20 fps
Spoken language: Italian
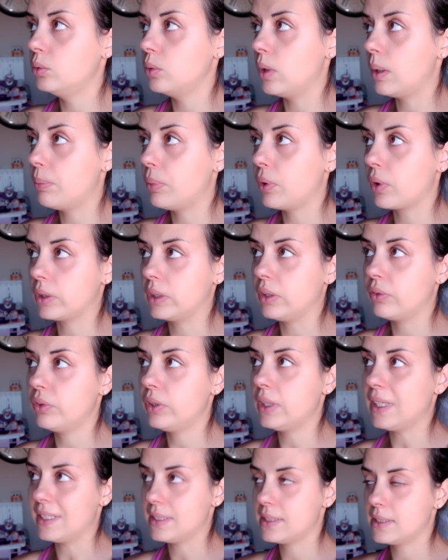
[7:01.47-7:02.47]
le due porte
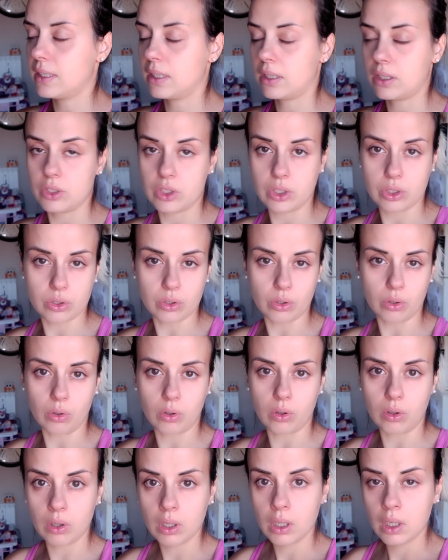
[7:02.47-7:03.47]
finestre che ci
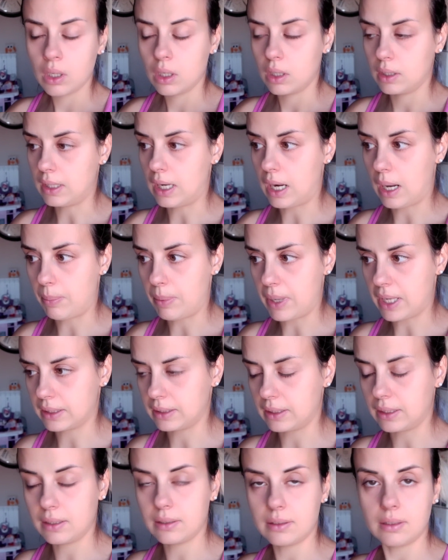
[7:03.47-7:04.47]
sono nella
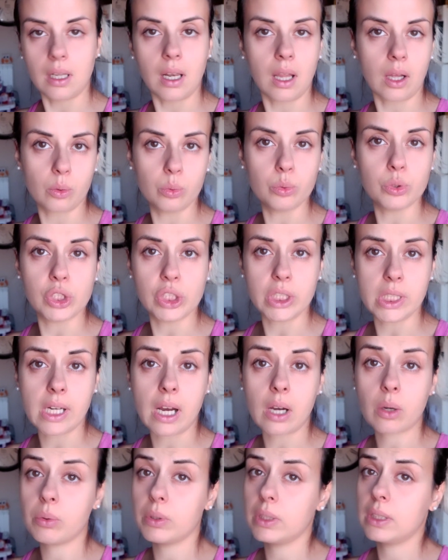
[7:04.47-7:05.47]
parte della
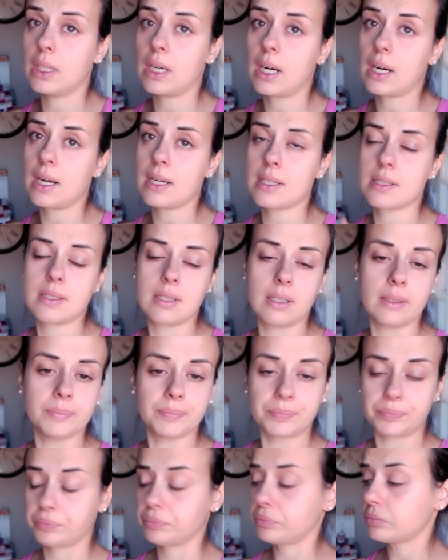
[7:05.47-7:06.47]
cucina quindi
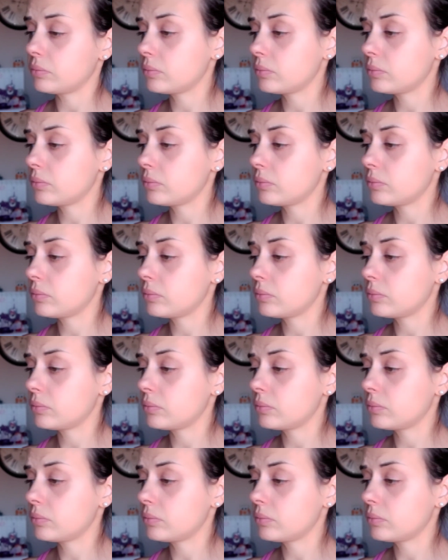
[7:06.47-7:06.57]
ragazze